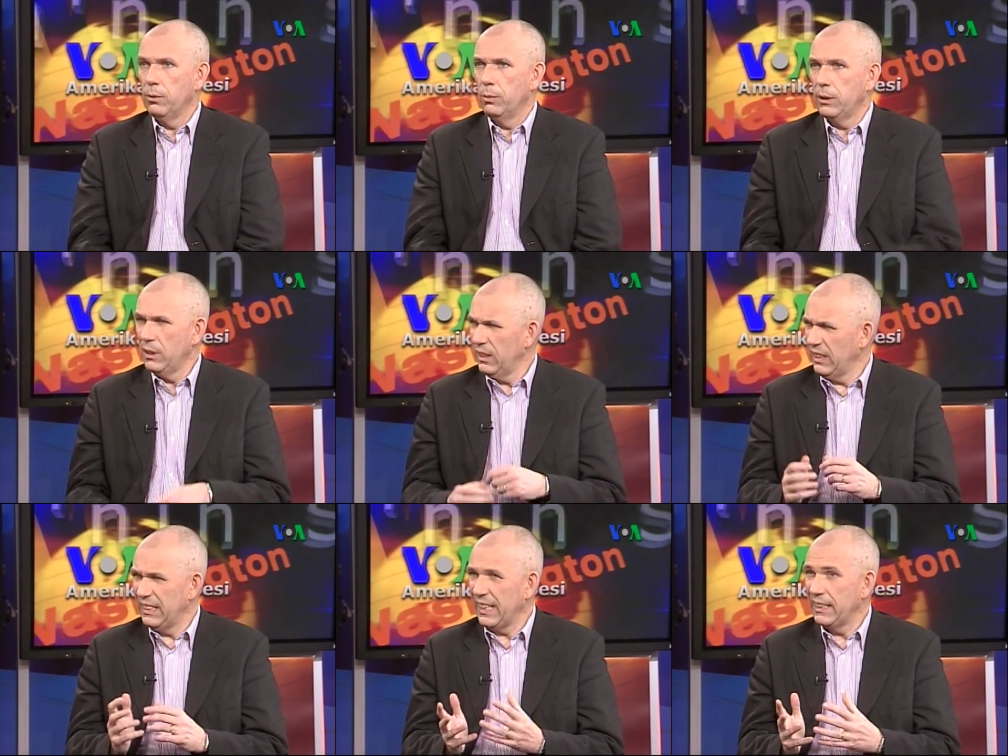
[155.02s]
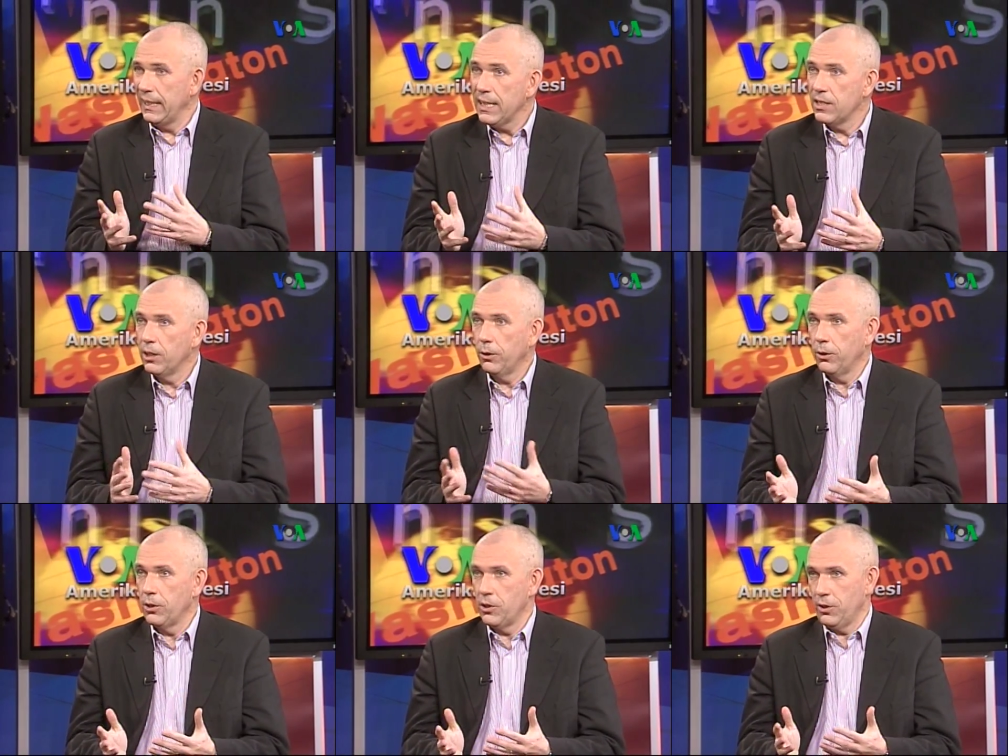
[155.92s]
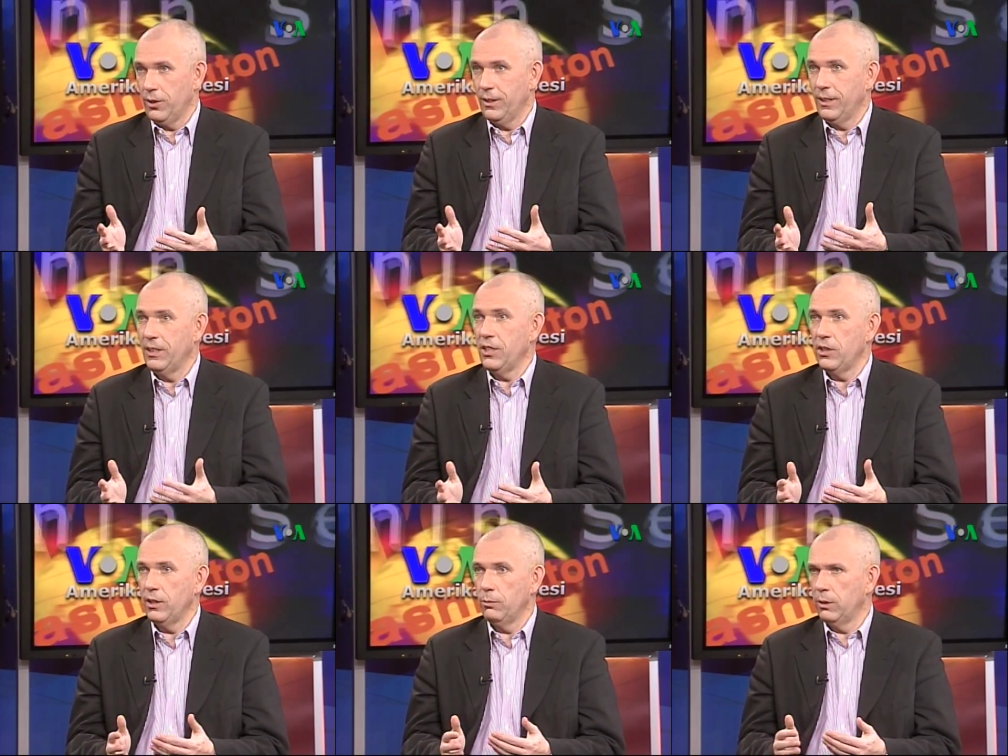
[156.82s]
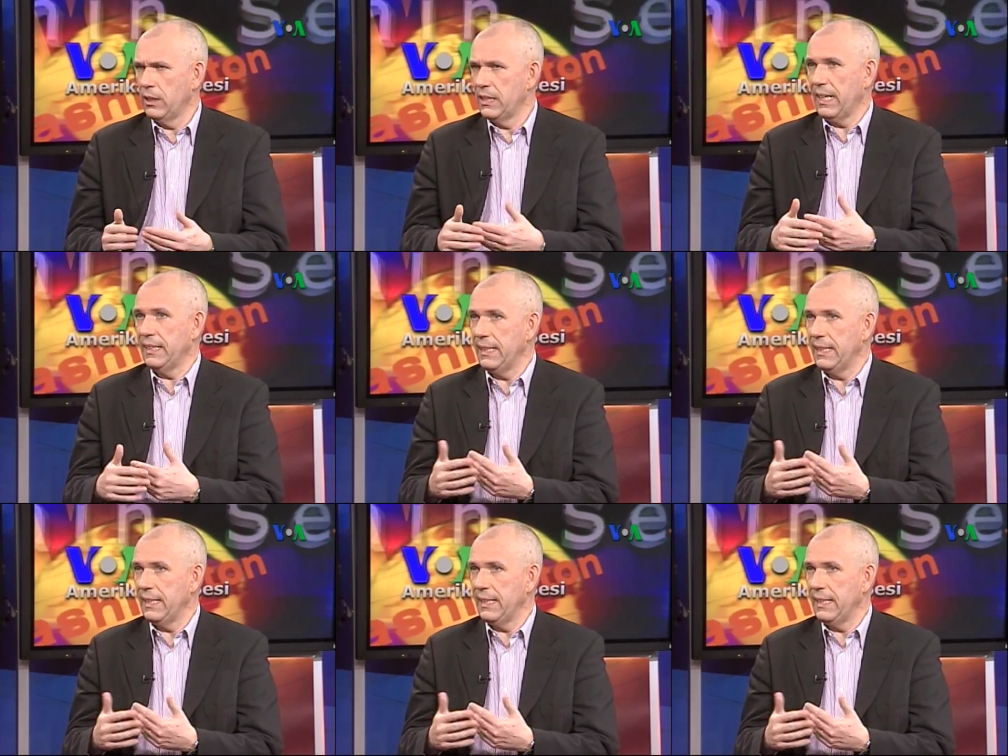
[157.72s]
konusunda istekli ve yetenekli olduğunu göstermesi